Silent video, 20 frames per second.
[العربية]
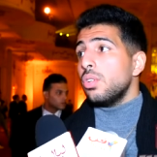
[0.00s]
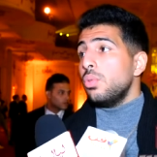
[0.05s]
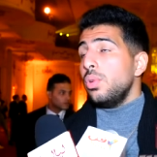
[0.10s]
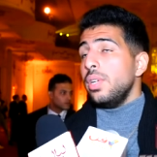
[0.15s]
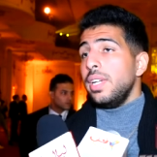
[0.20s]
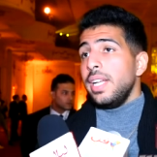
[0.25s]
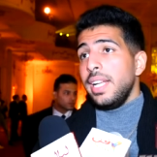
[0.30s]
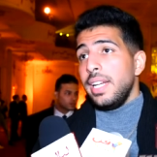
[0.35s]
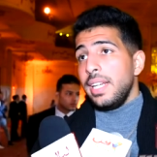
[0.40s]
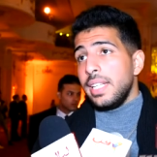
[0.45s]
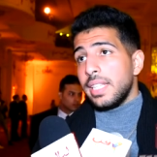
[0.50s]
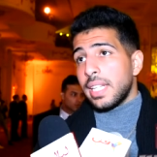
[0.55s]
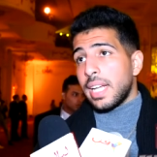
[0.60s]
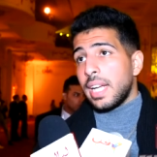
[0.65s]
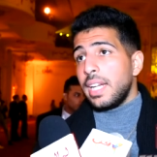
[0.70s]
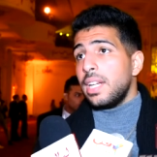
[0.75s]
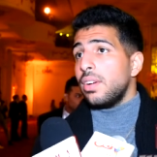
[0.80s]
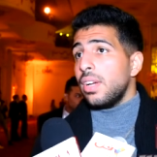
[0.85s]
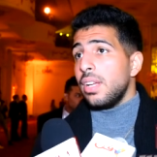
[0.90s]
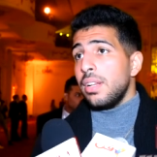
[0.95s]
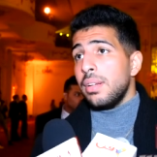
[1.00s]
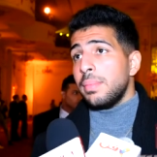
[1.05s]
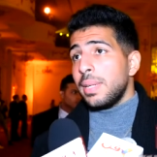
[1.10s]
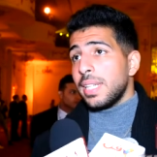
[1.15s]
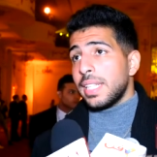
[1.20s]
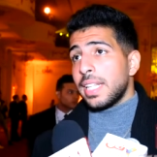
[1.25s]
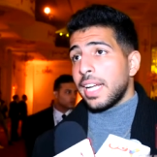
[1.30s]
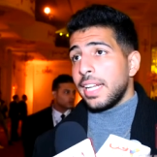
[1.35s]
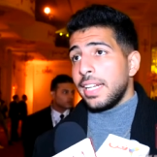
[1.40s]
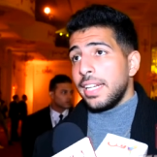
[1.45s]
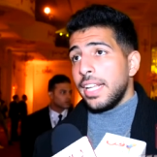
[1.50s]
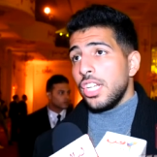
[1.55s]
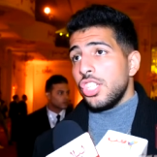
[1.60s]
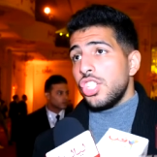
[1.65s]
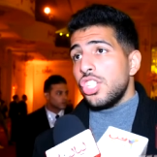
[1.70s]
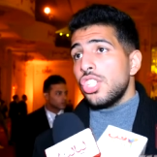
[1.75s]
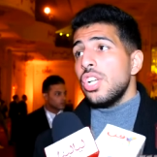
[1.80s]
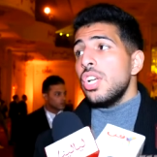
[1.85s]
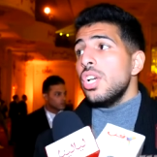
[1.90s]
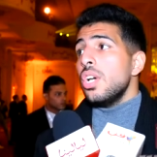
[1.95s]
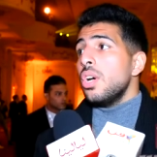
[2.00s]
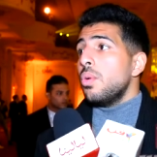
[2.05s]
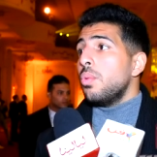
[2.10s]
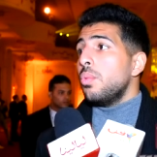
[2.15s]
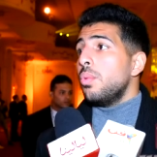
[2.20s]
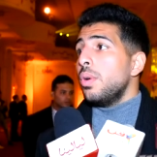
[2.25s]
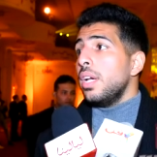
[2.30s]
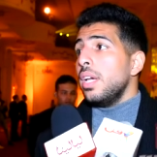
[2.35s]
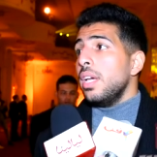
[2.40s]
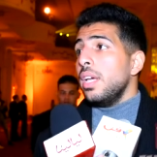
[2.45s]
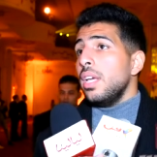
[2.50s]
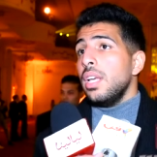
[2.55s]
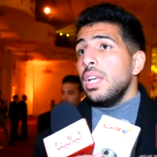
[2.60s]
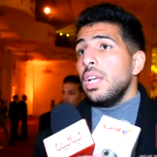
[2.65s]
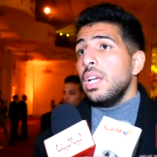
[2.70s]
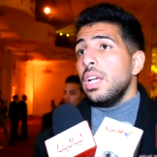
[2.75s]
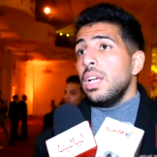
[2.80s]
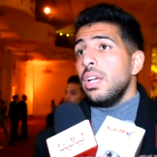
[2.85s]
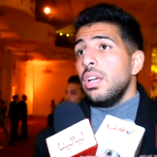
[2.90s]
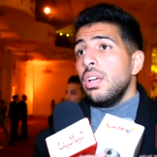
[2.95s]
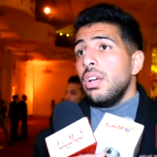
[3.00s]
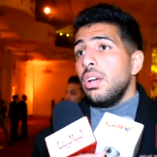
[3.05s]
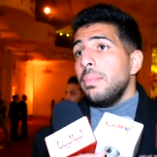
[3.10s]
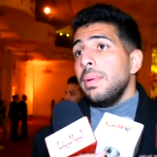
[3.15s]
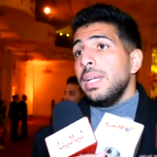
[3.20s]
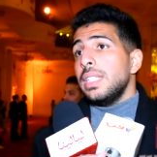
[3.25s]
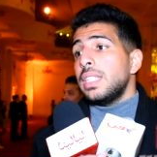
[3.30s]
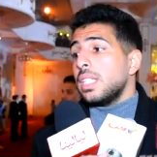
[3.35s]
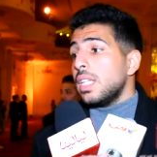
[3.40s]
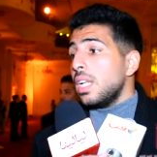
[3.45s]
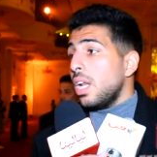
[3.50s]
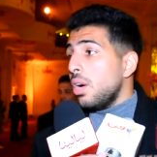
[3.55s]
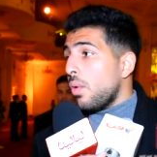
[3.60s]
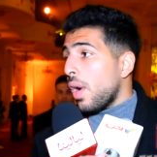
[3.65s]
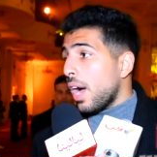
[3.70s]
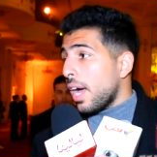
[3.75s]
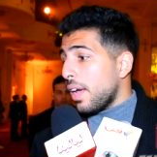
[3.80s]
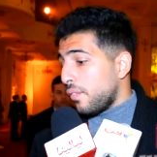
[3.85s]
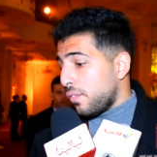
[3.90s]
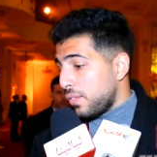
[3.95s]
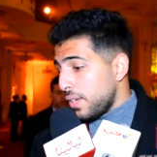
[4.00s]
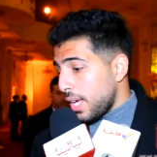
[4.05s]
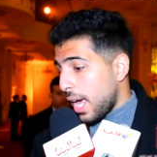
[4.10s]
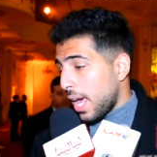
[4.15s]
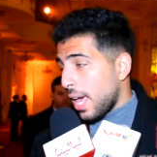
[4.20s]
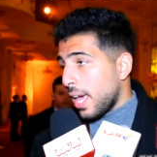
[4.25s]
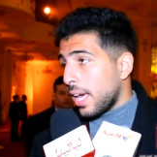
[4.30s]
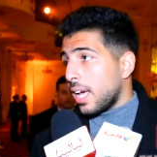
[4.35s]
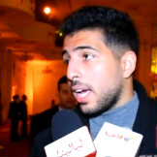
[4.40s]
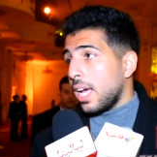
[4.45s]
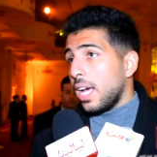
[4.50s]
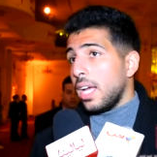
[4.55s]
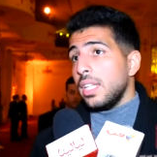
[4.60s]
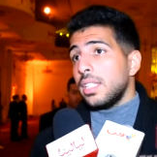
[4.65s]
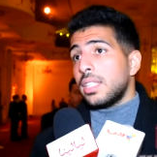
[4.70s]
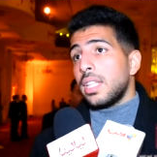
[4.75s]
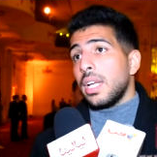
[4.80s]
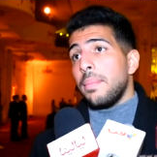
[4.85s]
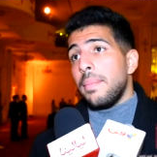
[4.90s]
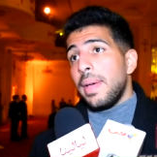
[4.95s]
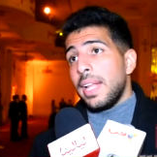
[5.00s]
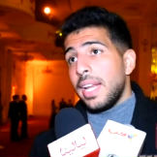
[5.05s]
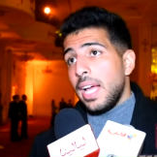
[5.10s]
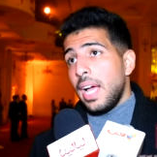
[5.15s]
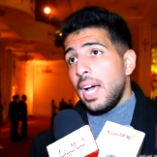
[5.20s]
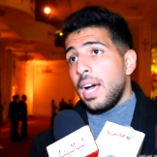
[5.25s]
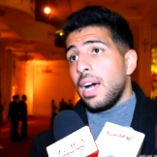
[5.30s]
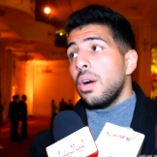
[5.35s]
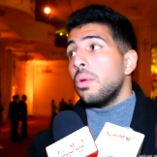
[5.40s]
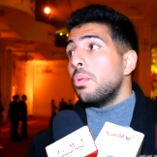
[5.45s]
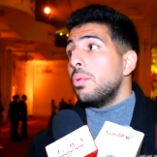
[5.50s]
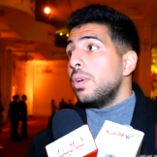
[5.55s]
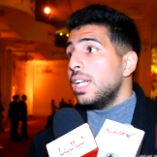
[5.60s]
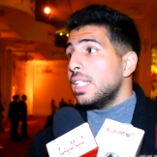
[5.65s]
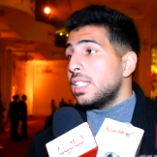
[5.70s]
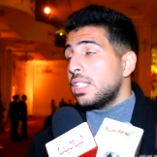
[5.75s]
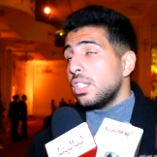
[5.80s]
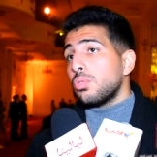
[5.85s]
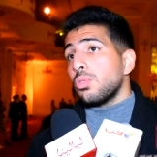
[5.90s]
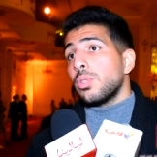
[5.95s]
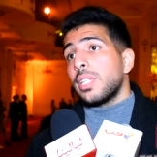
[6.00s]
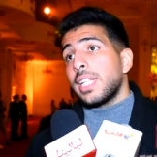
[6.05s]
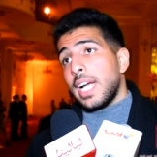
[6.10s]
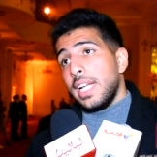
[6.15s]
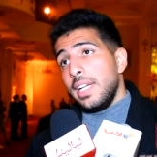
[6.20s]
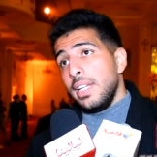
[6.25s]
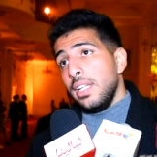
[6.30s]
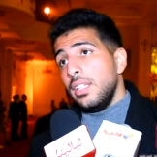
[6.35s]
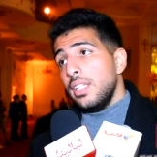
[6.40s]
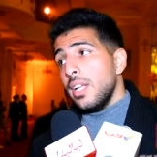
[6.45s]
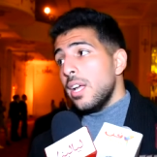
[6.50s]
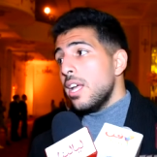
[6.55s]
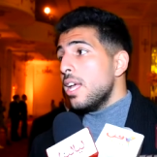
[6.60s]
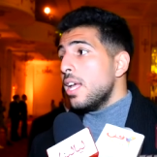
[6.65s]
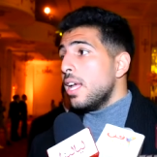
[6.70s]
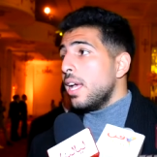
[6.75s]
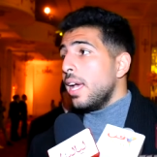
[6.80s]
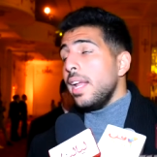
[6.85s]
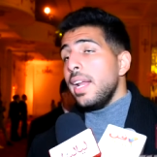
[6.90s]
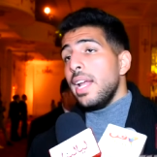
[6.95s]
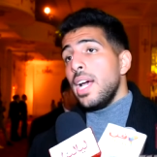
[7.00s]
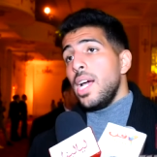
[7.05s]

قول ايه اللي يتغنى وايه اللي ما يتغناش وبس لو في حاجه انت مناحه ونزلت واتغنت هنا